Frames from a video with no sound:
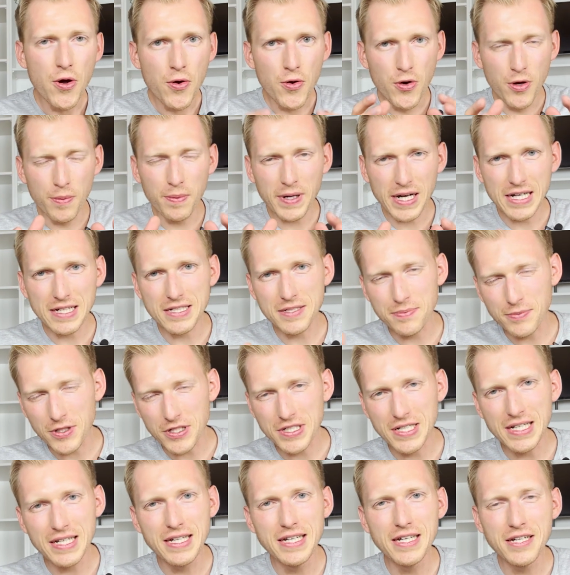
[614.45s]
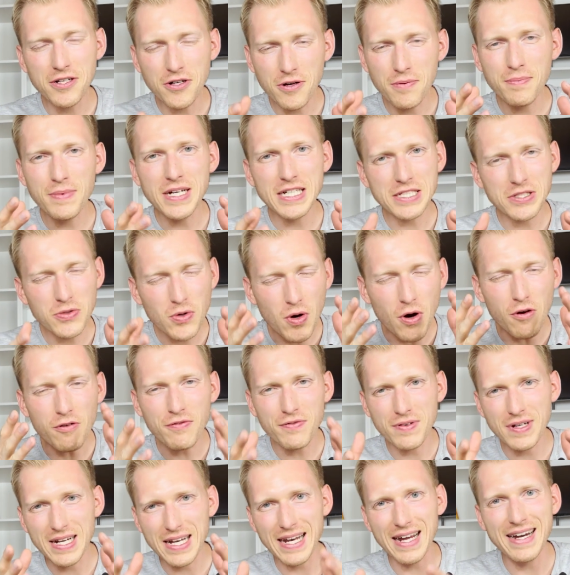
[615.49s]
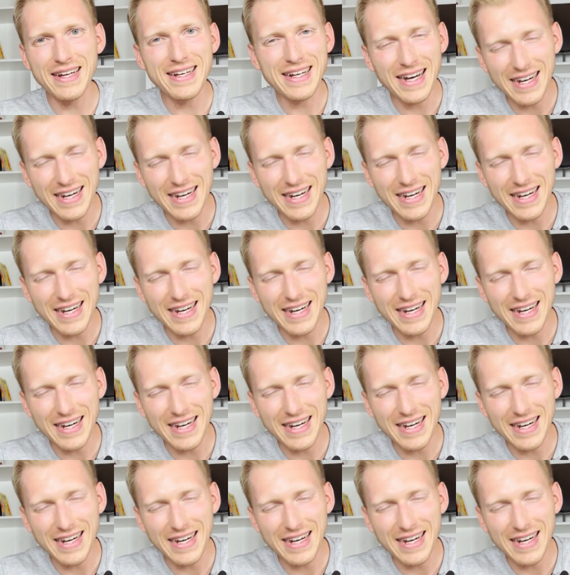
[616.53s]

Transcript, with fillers: Übrigens möchte ich hier nochmal so auf einen kleinen